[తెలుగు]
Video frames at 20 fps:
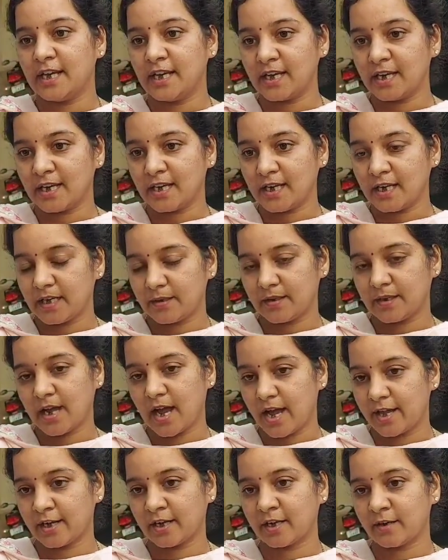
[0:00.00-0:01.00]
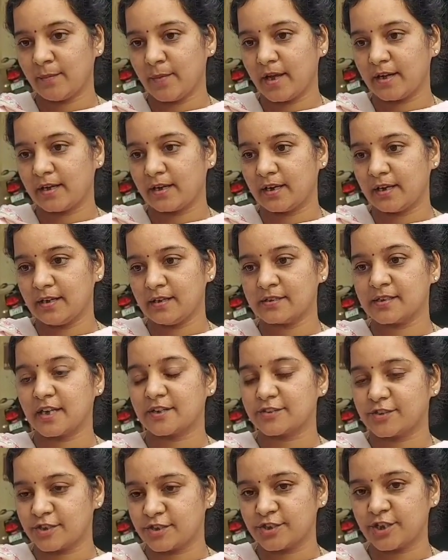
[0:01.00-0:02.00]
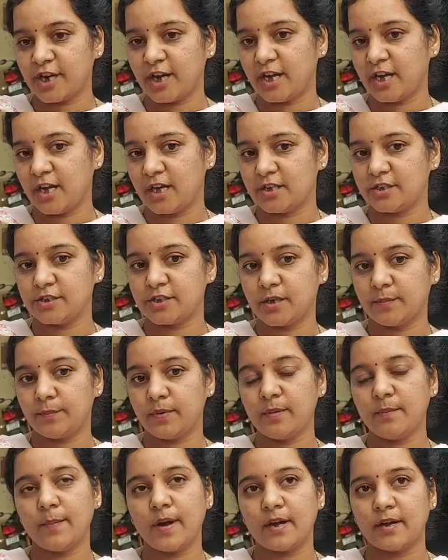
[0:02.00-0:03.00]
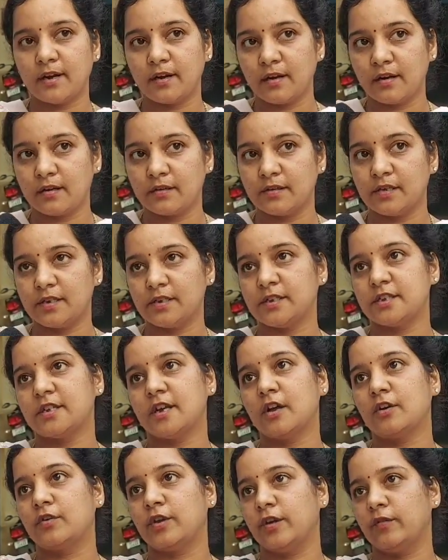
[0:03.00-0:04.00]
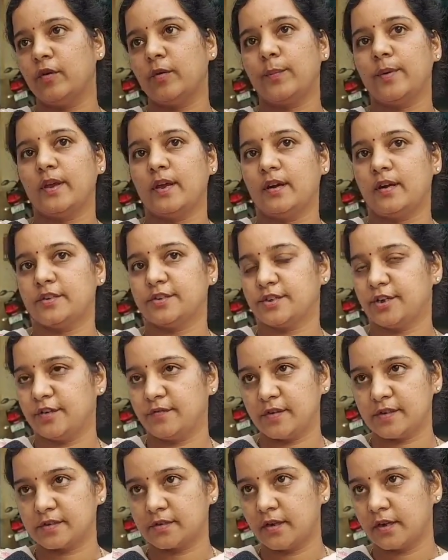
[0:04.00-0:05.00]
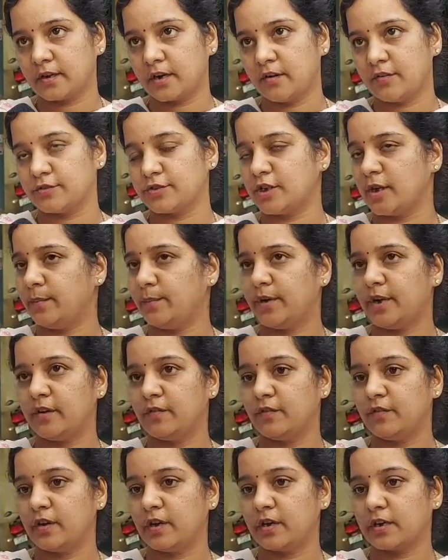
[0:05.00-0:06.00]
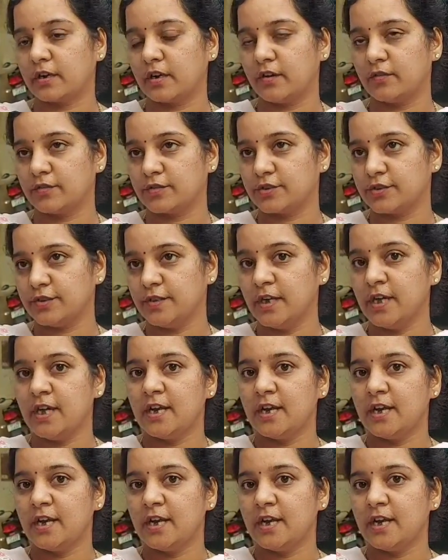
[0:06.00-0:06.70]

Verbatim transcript: ఈ కార్యక్రమానికి సక్సెస్ చేయండి అని చెప్పి మండలం నుంచి నాకు ఈఓపిఆర్డి శ్రీనివాస్ గారు కావచ్చు ఎంపీడీఓ గారు కావచ్చు